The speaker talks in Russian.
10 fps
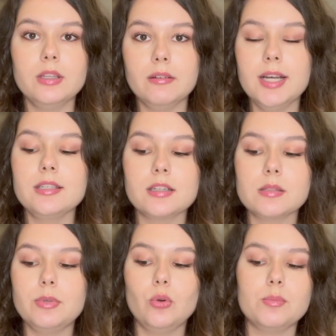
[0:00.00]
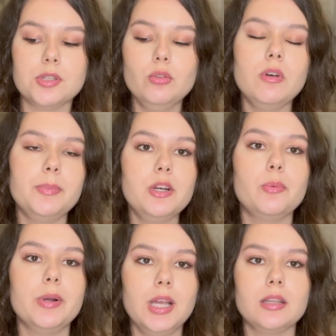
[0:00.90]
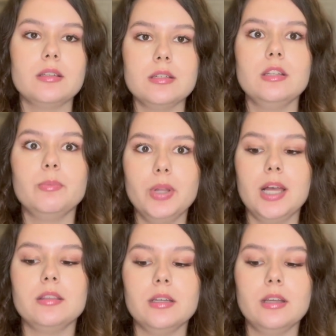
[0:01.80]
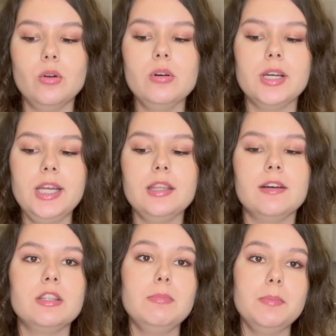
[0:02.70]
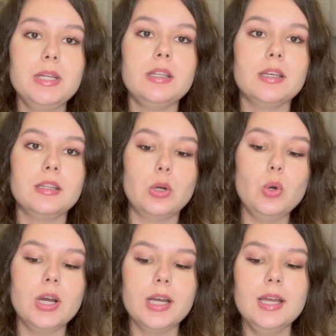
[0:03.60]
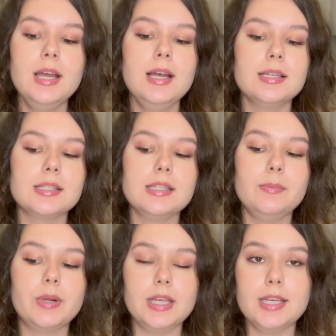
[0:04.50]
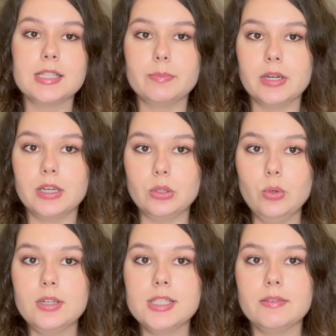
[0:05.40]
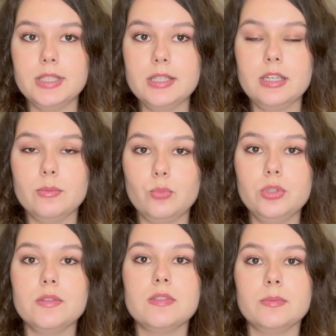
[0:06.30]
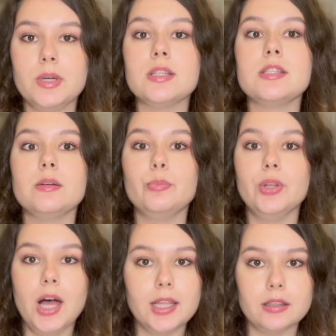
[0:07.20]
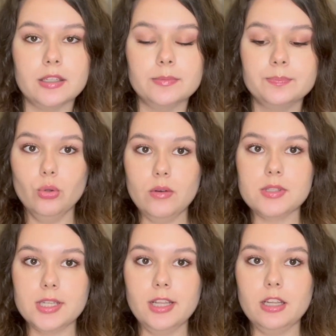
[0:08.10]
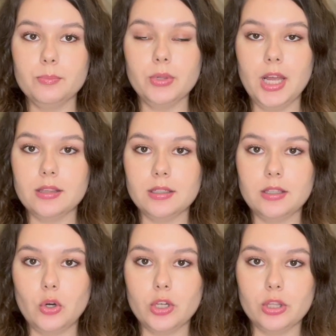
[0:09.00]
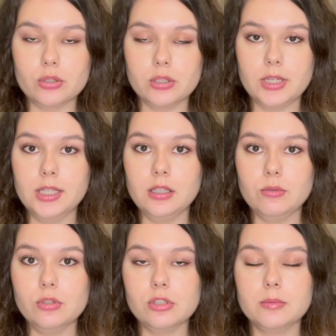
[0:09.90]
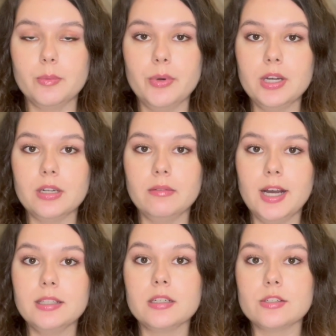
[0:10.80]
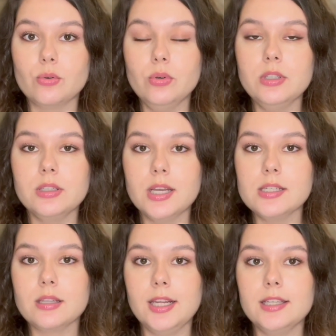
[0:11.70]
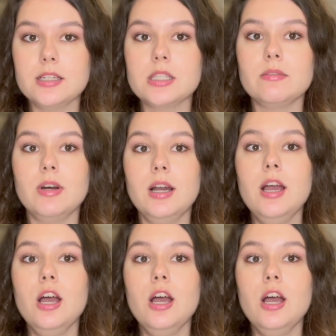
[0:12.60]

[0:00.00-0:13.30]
давайте разберемся. Ну, во-первых, понятное дело, платная дорога – это автомобильная дорога, за проезд по которой с водителей будет взиматься плата. Но в целом платные дороги нужны для того, чтобы покрывать расходы на строительство